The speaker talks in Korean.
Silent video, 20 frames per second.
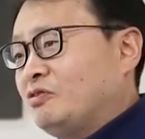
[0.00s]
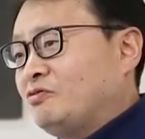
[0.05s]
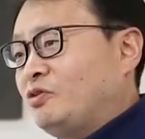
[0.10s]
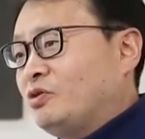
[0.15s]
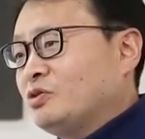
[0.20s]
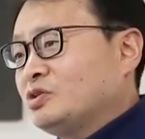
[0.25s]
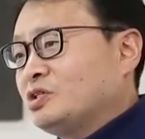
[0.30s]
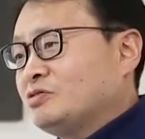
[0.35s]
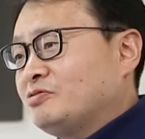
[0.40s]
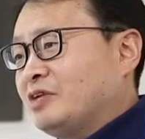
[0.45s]

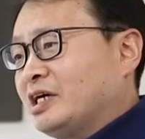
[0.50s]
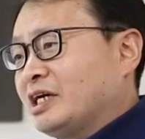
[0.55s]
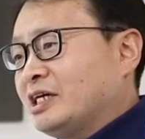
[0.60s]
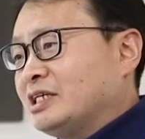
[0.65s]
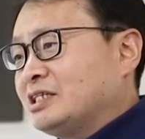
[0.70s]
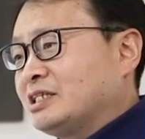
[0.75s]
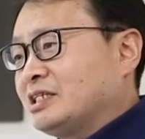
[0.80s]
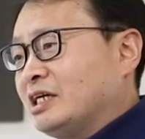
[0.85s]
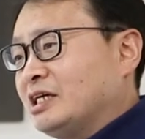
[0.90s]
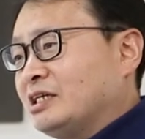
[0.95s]

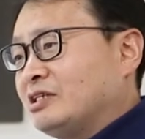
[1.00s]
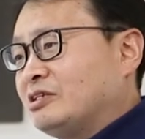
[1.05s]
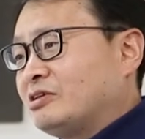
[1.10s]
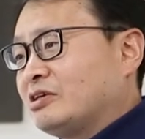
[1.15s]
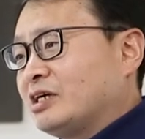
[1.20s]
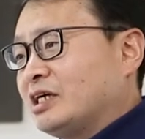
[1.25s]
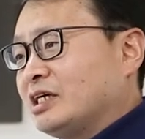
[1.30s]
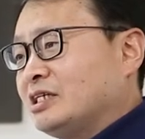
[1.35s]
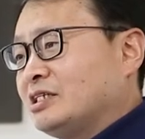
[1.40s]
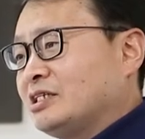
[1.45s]
폭스바겐 차에
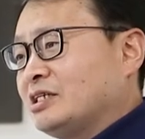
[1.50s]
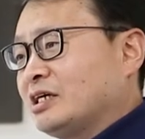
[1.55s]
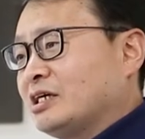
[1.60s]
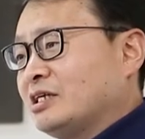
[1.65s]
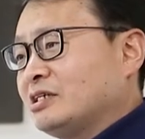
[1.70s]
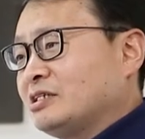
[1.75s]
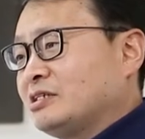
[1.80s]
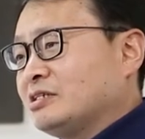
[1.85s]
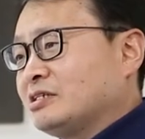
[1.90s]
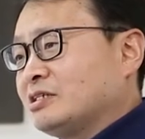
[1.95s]
들어가기
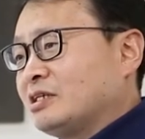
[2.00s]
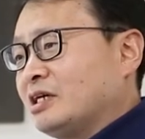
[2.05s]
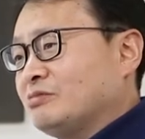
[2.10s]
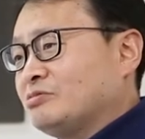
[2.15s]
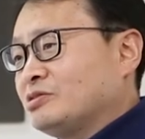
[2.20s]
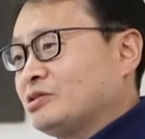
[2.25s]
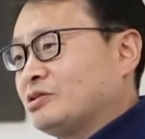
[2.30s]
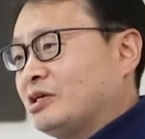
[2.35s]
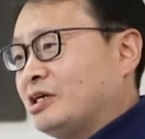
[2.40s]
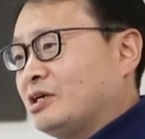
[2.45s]
시작했을
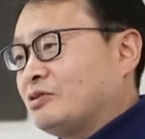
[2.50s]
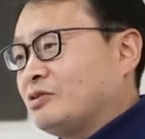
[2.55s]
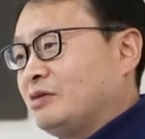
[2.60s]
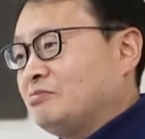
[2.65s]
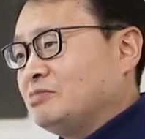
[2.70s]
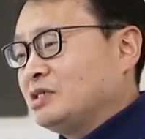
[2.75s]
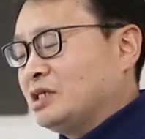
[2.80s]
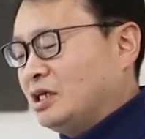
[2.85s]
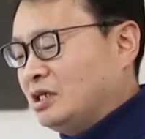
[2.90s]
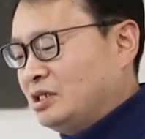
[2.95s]
때부터라고
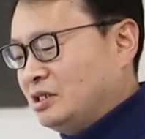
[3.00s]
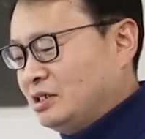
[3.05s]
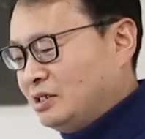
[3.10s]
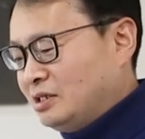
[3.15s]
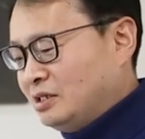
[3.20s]
합니다.